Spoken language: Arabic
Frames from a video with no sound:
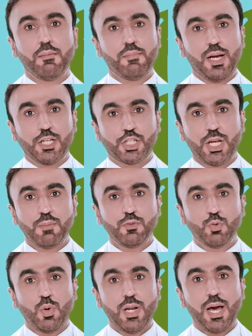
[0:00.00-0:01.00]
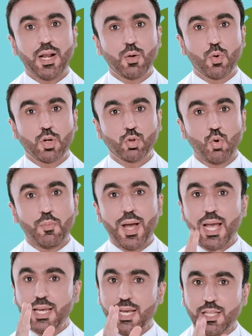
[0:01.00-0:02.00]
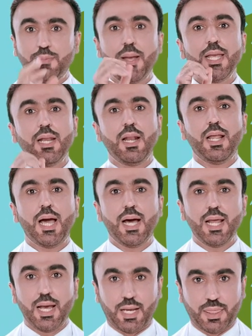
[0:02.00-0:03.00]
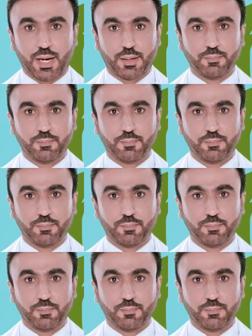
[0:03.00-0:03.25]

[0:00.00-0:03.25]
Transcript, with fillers: مع الشمس والعرق والرطوبة أكيد تبين الحالة أكثر